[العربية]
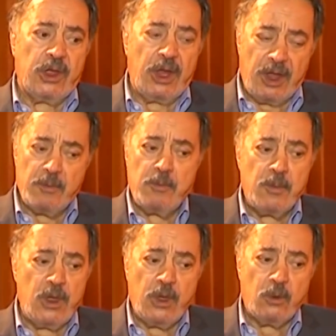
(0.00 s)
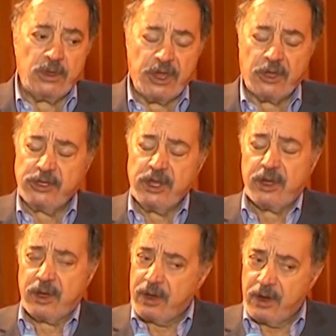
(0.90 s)
كلام
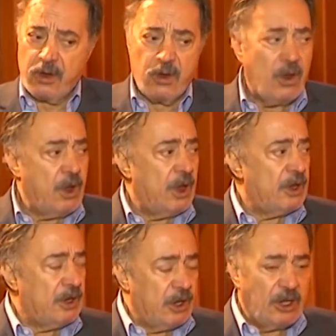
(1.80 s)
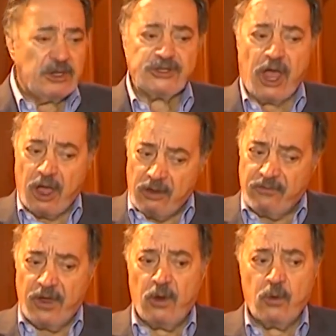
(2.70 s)
وتقدير
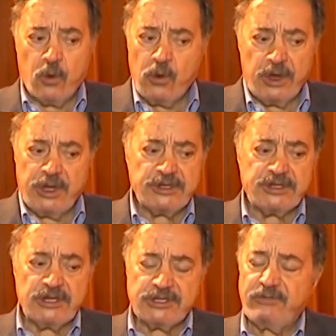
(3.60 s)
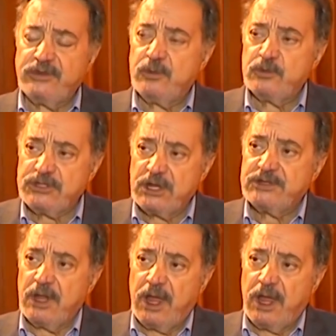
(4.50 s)
الصحافة وكل الناس اللي شافت المسلسل